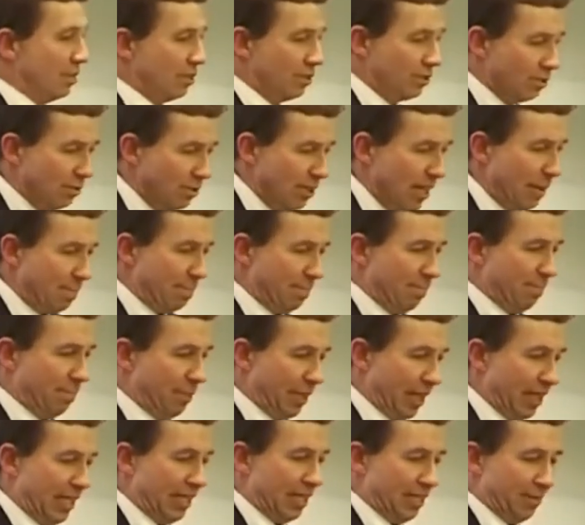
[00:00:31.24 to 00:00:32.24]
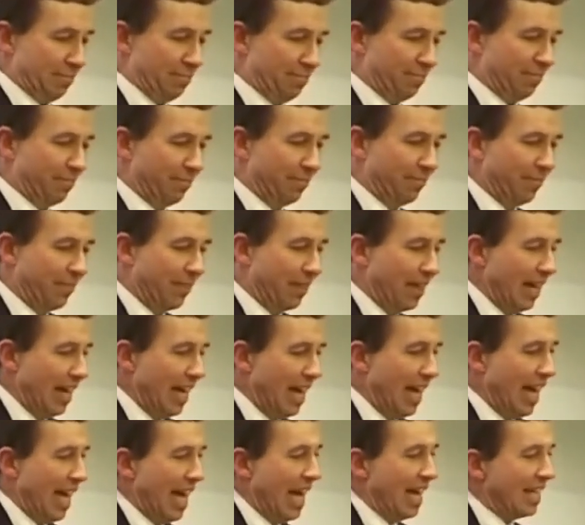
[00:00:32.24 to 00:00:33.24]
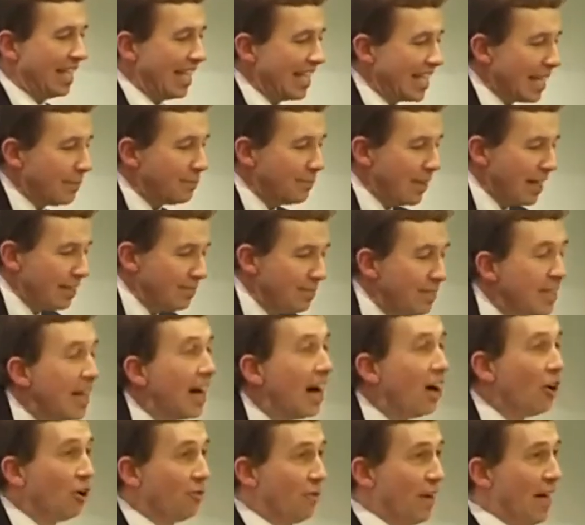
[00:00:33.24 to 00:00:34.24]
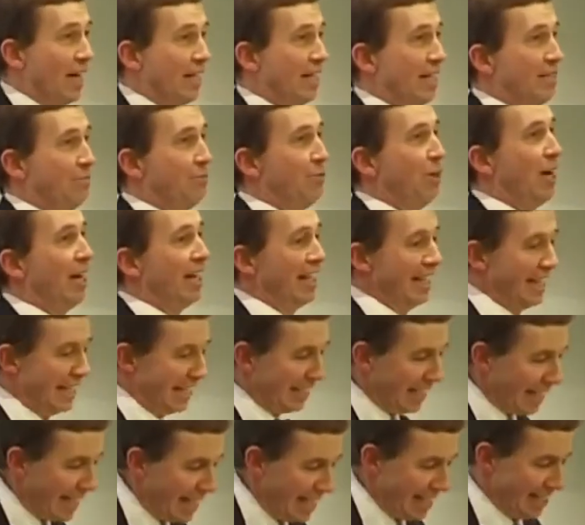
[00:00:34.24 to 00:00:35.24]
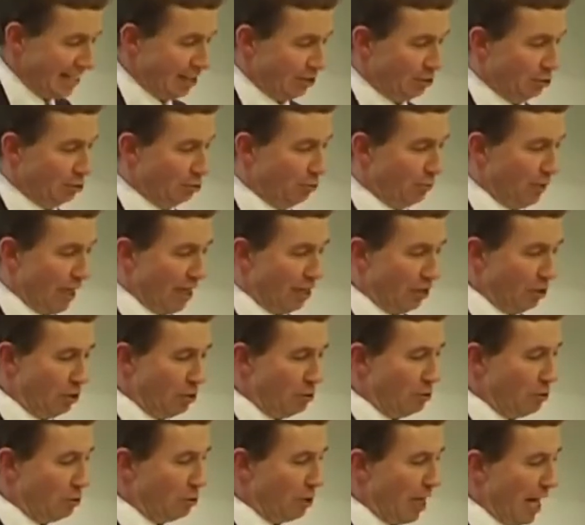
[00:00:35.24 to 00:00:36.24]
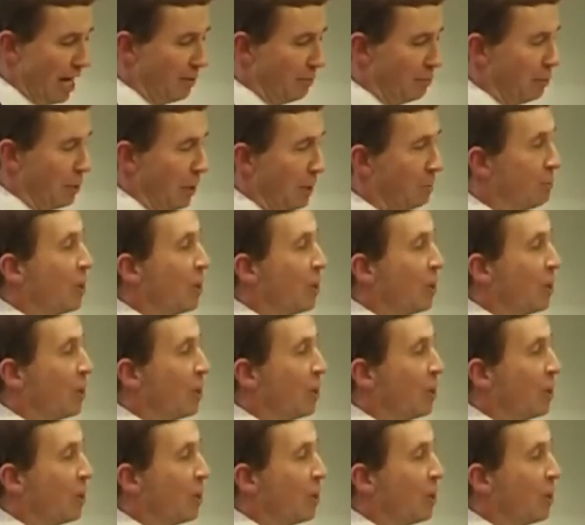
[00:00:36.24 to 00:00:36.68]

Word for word: zusammenbrechen. Deshalb werden wir auch weiter für eine geregelte Zuwanderung und eine, für,